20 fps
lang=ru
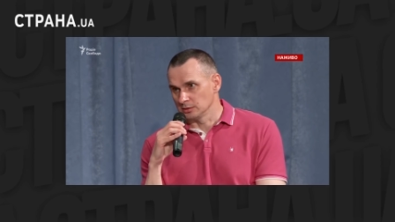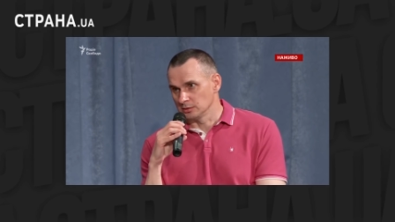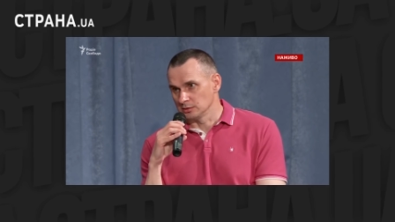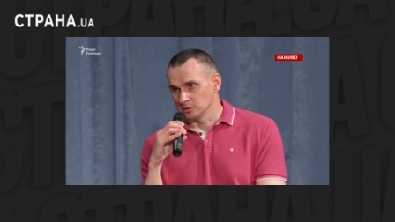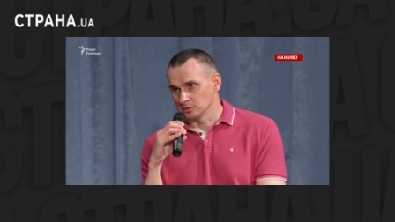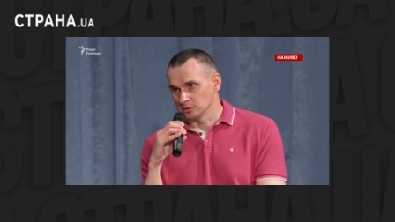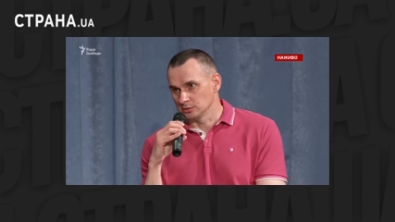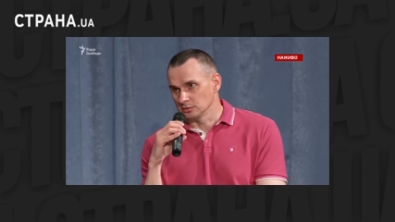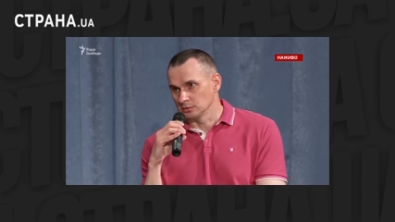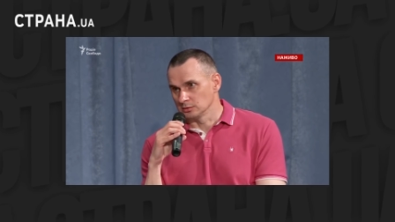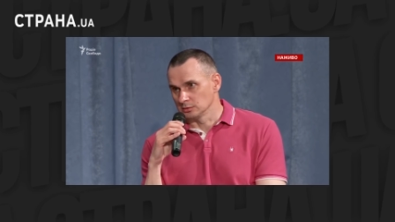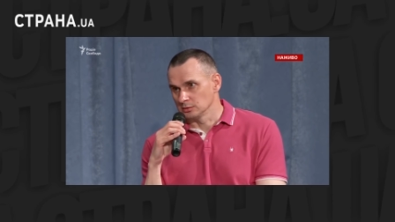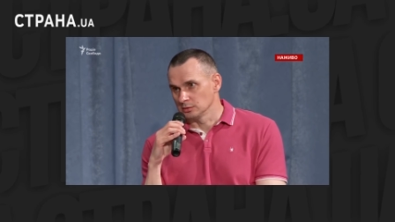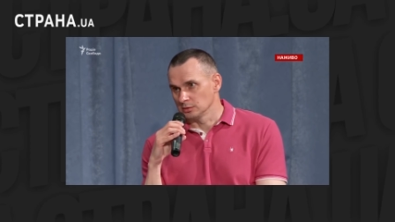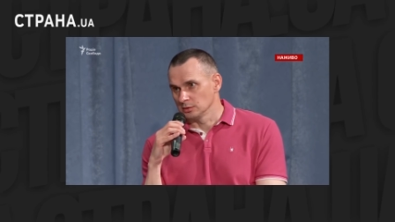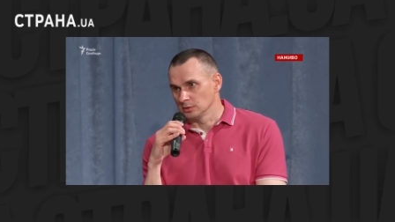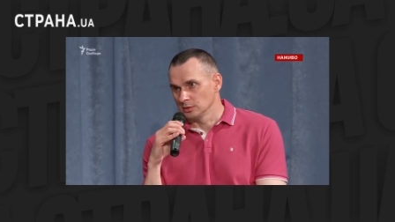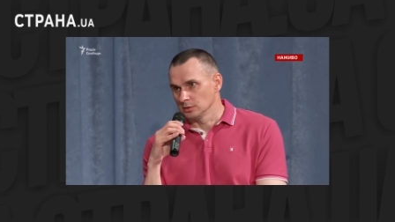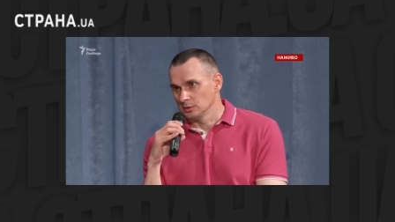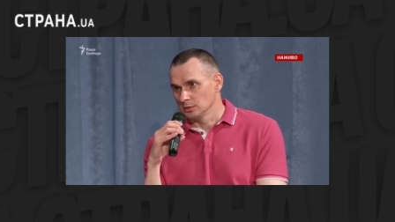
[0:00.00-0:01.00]
То есть, ну,
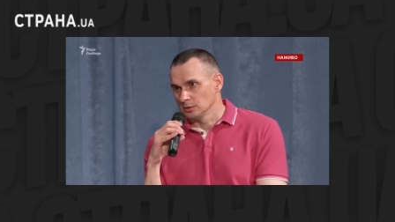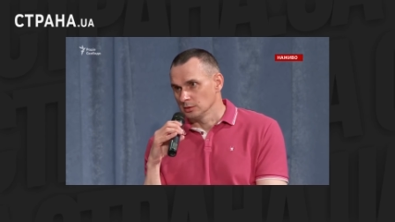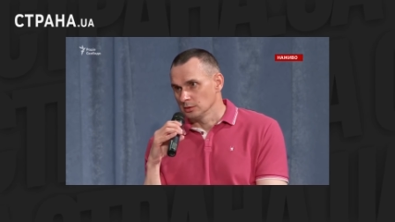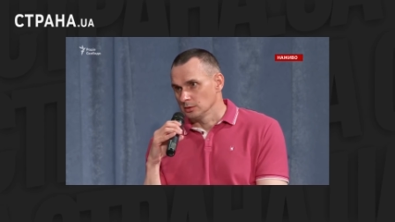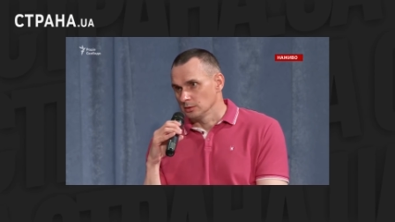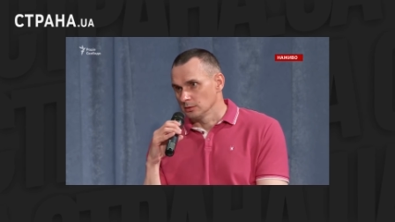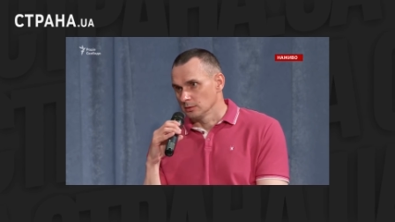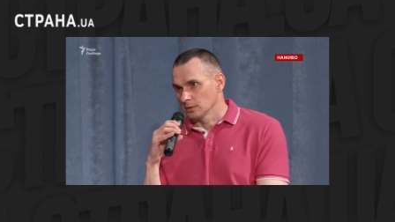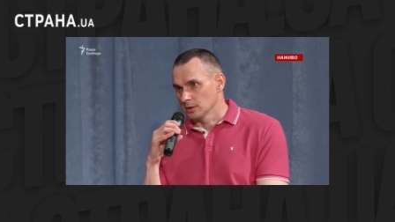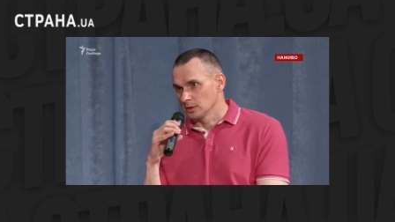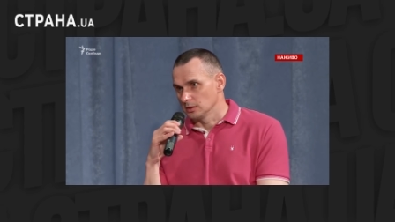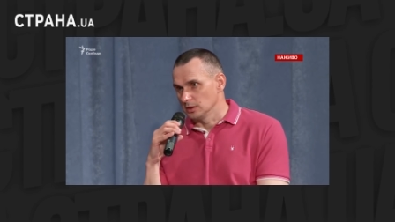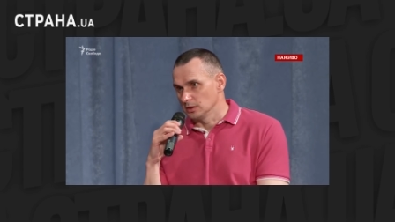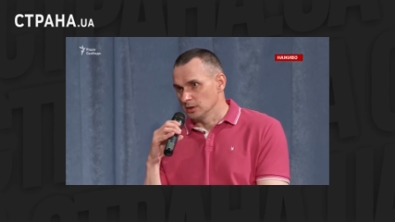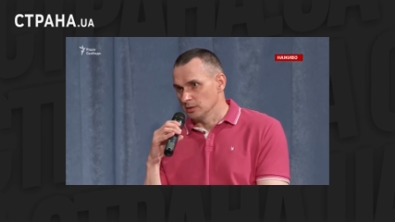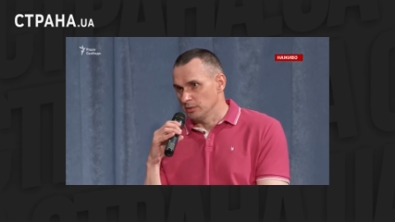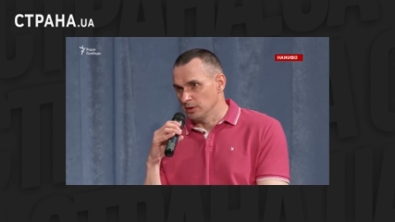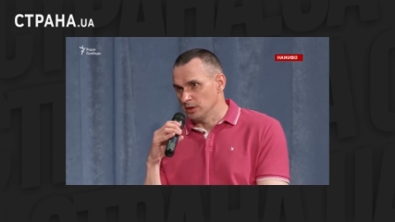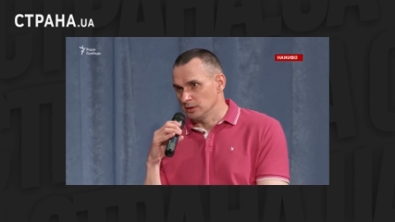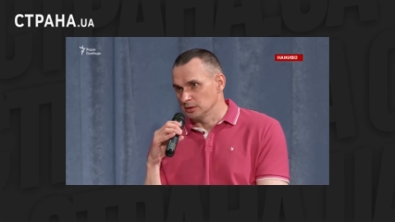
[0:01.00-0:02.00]
когда
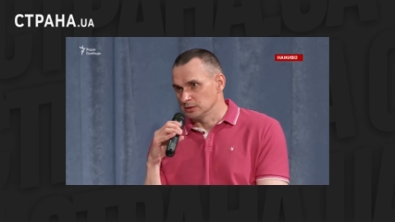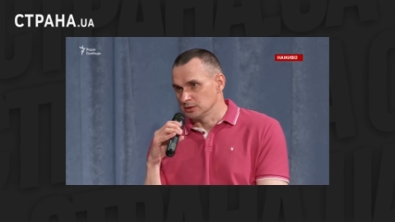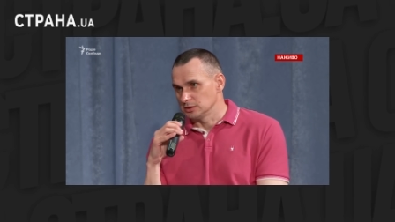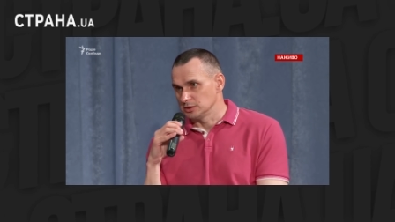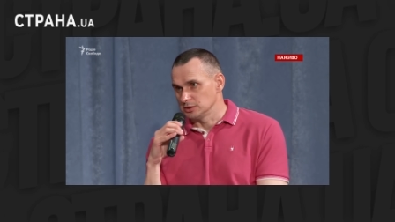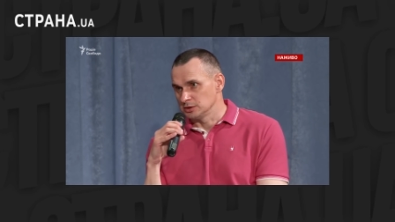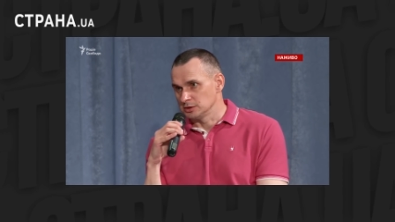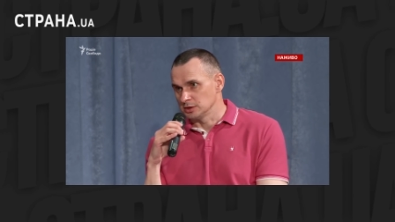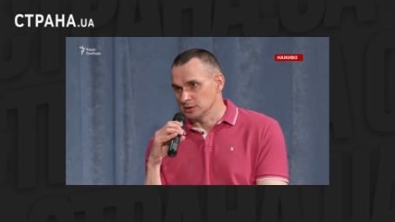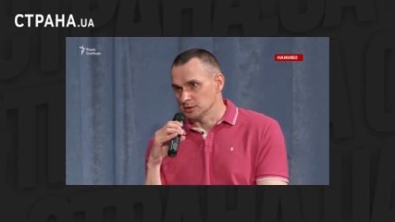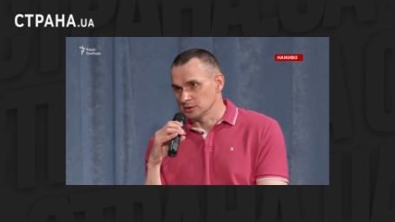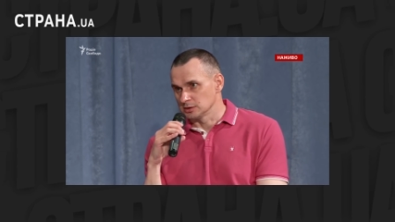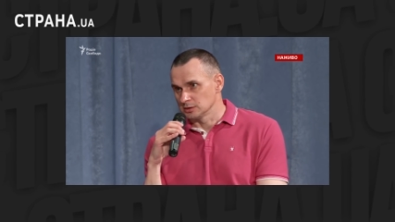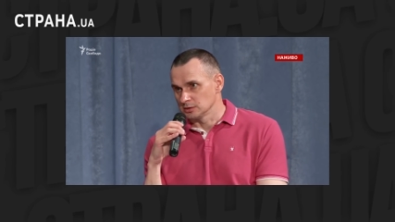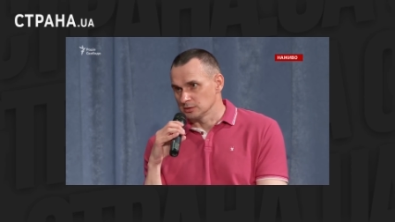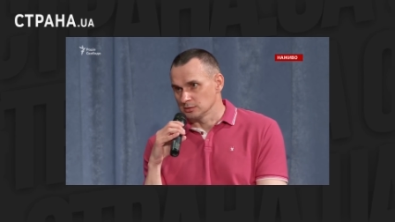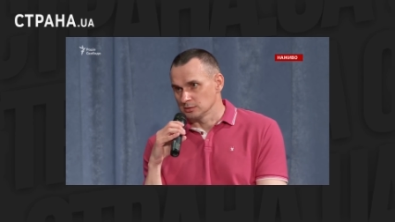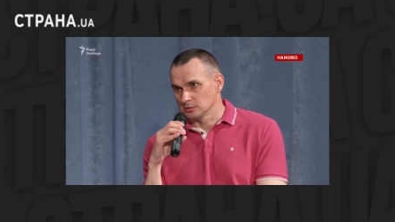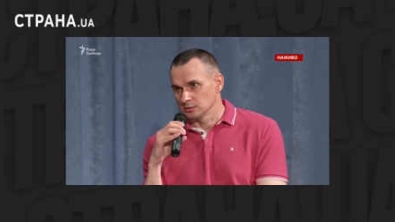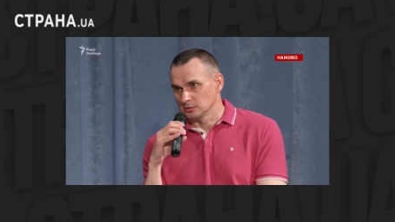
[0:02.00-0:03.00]
напали, надо защищаться